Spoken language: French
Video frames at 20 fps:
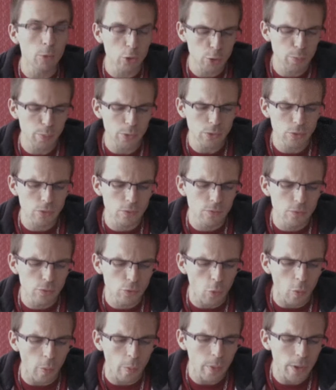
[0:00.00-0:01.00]
je pense que vous
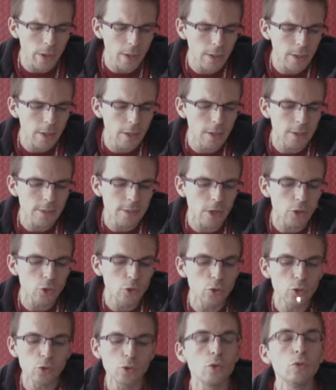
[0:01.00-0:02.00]
trompez et qu'il essaye
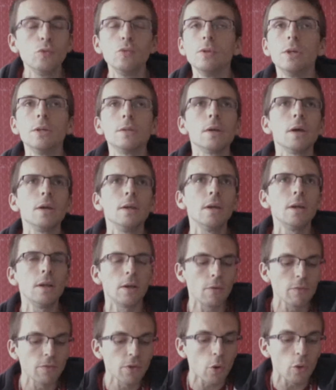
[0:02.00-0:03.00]
juste de nous détailler
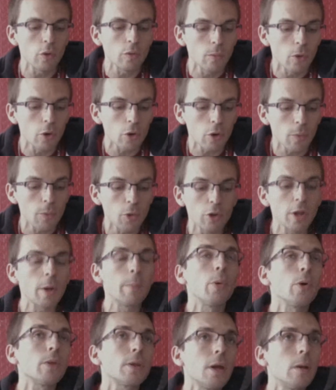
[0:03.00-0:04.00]
l'environnement comme dans
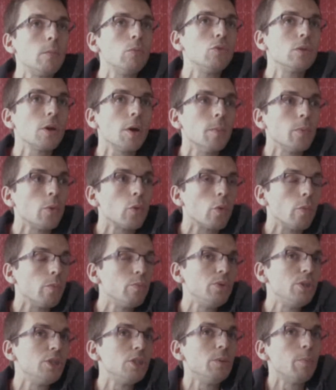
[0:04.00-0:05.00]
n'importe quel bouquin pour qu'on
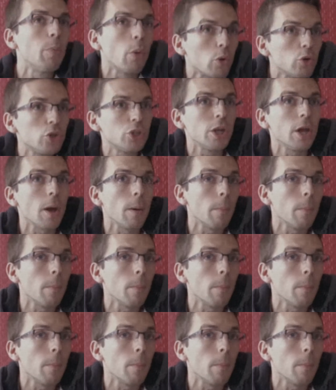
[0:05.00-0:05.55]
puisse s'y projeter un